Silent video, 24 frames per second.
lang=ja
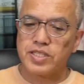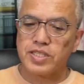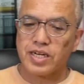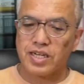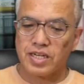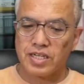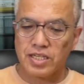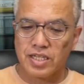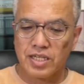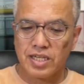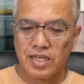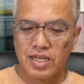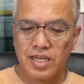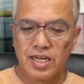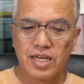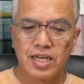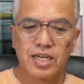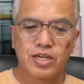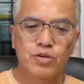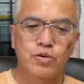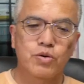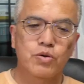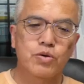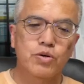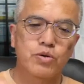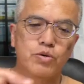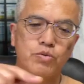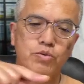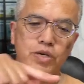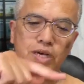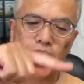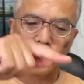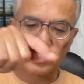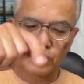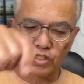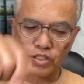たらね、ここの
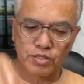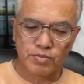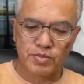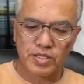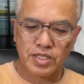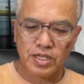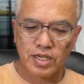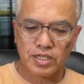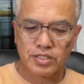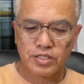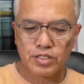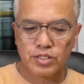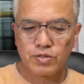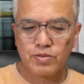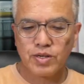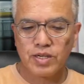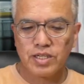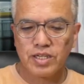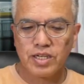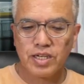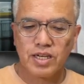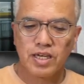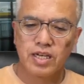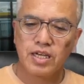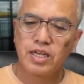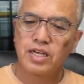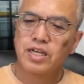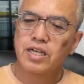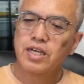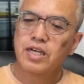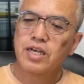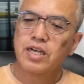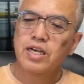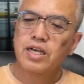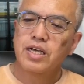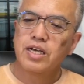上外してみたら実はね、
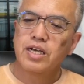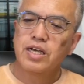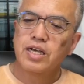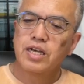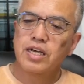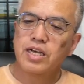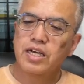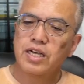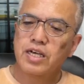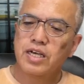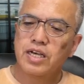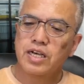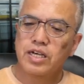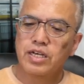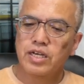健康